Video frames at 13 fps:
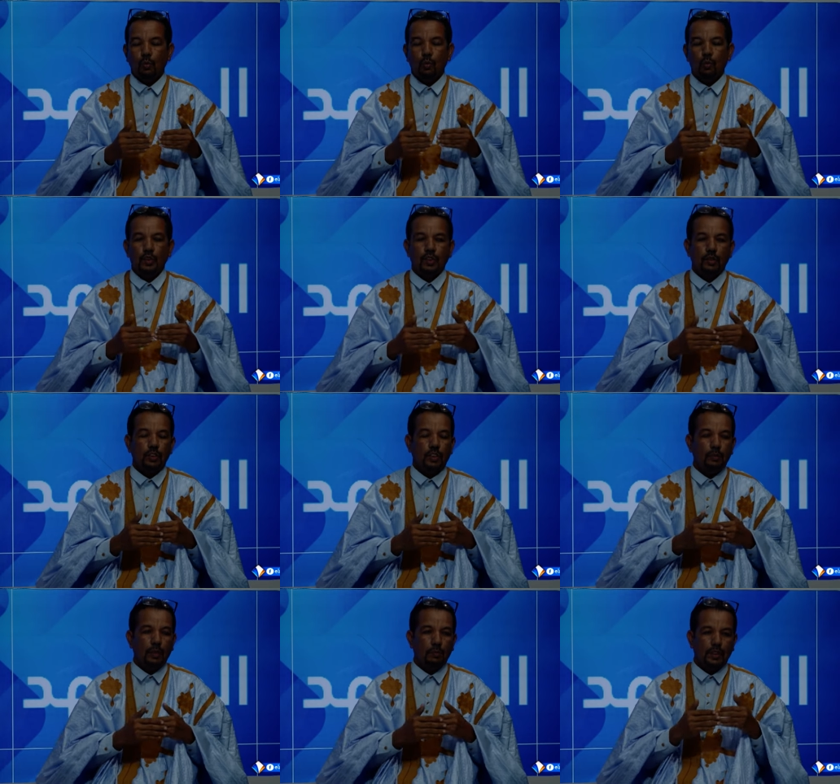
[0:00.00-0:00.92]

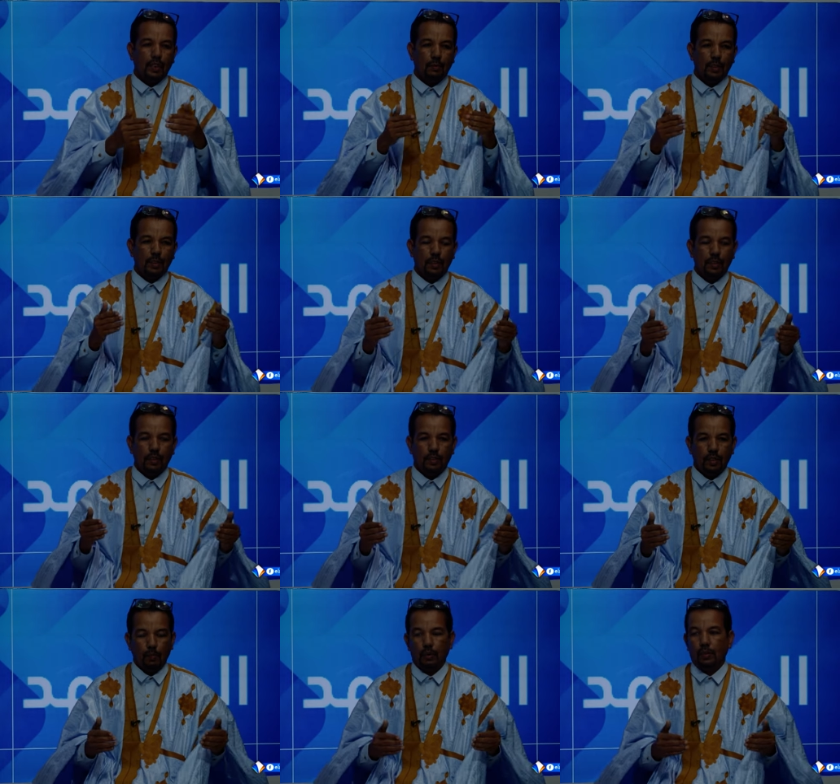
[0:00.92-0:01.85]
وجميع مجامع
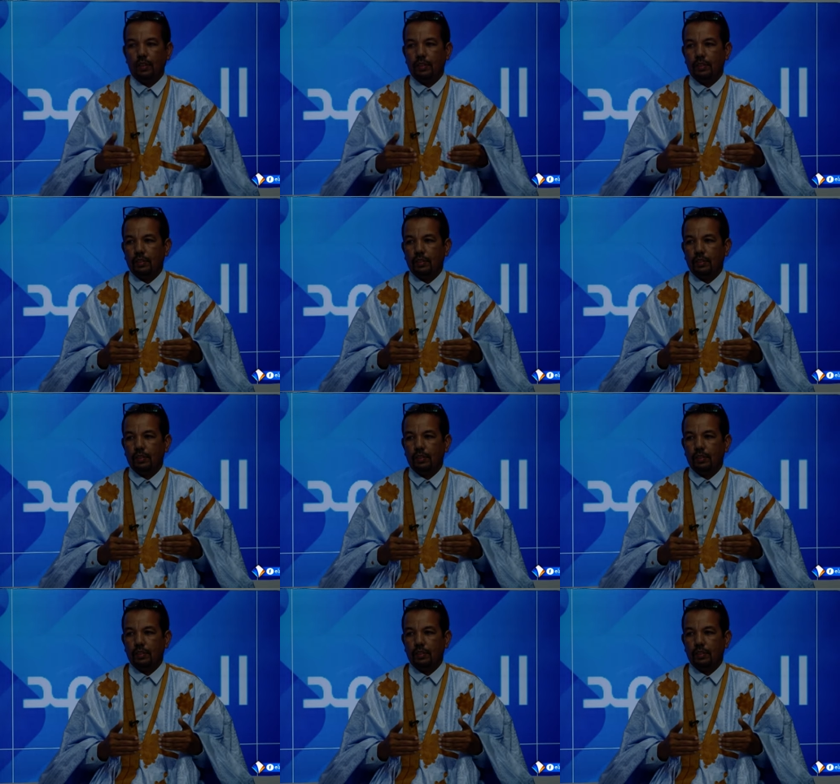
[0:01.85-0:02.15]
التربيه